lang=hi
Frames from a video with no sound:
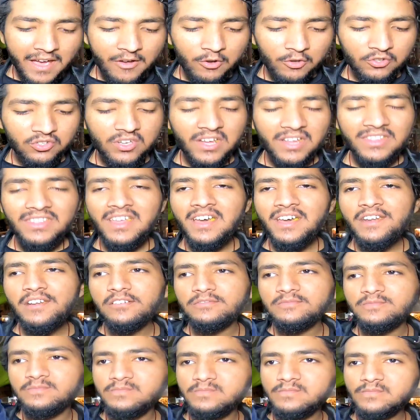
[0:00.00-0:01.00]
है उसके अंदर
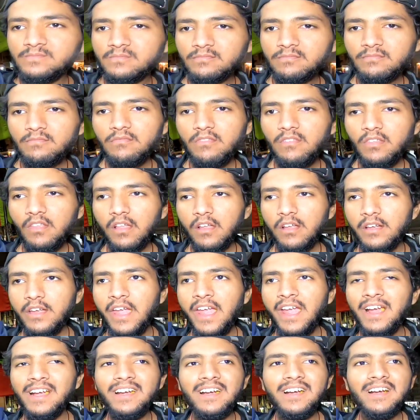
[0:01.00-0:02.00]

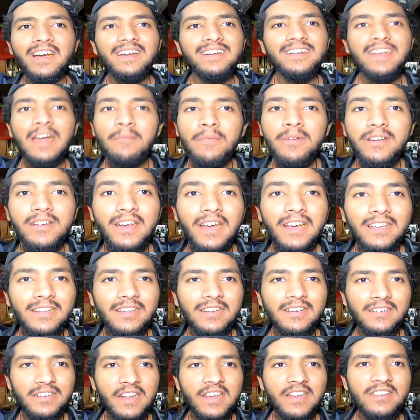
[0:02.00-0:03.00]
एक खट्टा मीठा
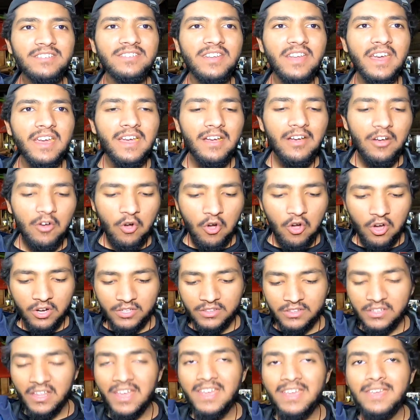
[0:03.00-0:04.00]
टेस्ट है अच्छा
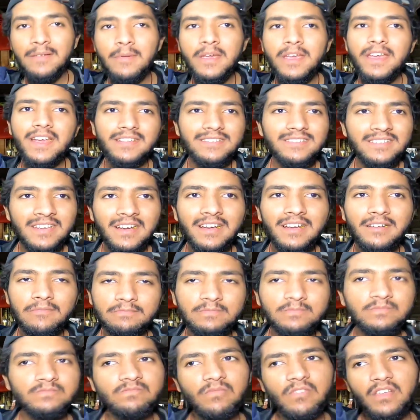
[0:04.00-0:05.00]
दही भी अच्छा
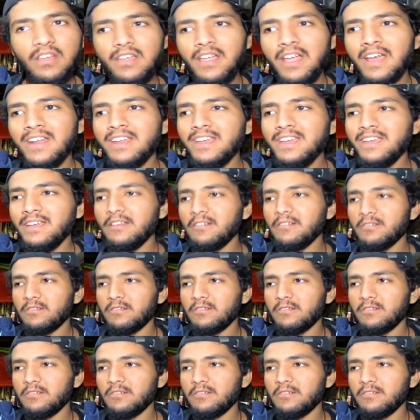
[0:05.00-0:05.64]
यानी